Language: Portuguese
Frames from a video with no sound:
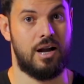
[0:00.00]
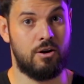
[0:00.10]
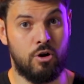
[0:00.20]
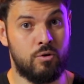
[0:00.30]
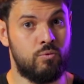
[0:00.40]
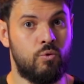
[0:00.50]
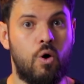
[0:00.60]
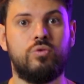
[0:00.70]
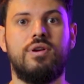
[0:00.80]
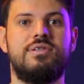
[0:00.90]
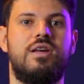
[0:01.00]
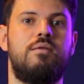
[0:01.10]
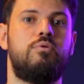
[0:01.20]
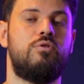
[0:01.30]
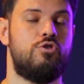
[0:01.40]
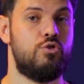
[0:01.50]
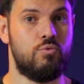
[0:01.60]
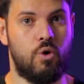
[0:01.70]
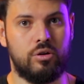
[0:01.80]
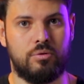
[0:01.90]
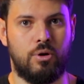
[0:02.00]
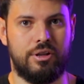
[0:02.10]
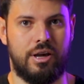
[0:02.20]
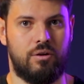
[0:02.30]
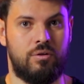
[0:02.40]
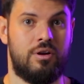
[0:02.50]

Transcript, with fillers: Agora um outro exemplo de um outro modelo,